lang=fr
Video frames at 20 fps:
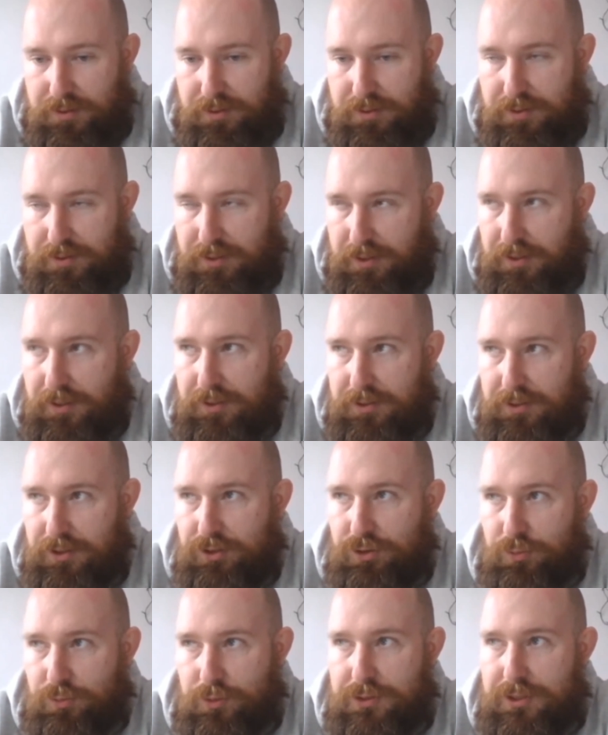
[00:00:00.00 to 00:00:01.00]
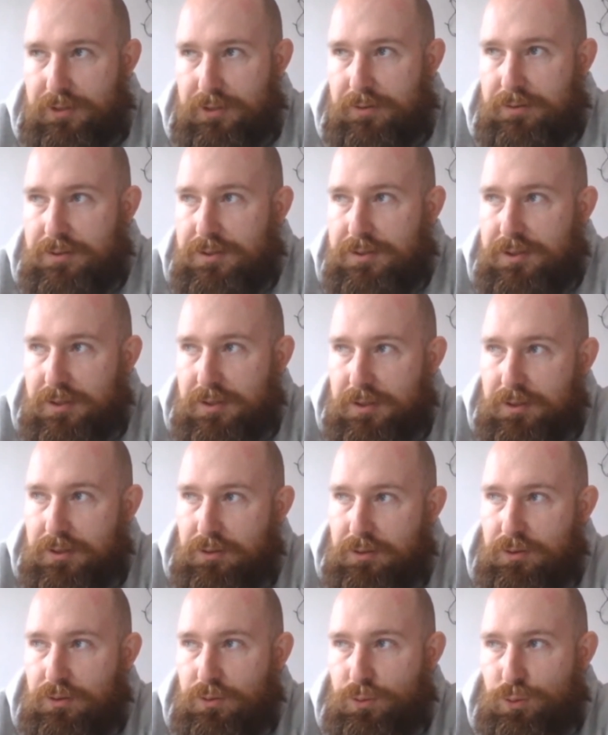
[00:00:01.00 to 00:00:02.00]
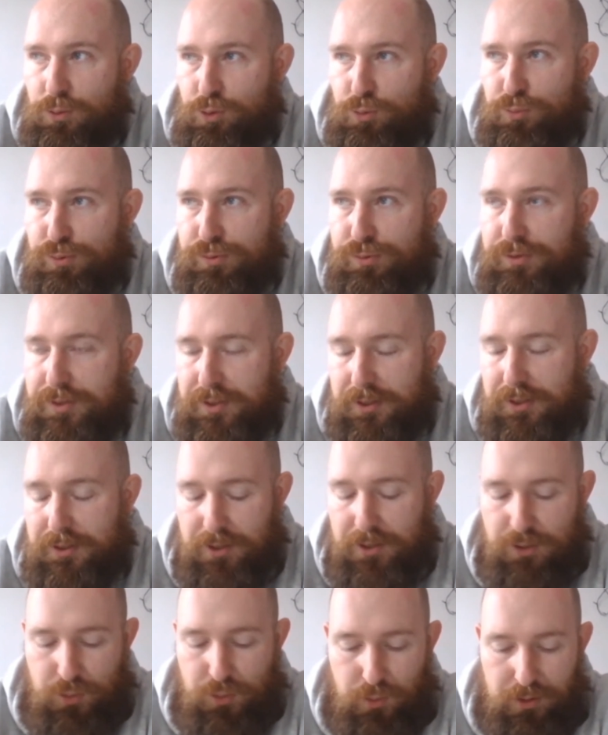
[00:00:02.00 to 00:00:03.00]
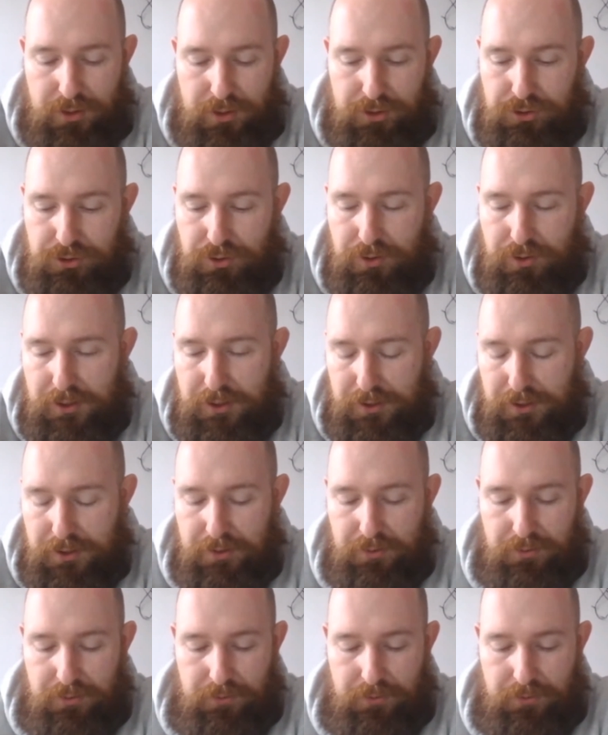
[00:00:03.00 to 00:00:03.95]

même. C'est exactement ça. C'est le but, c'est que ce soit les gens qui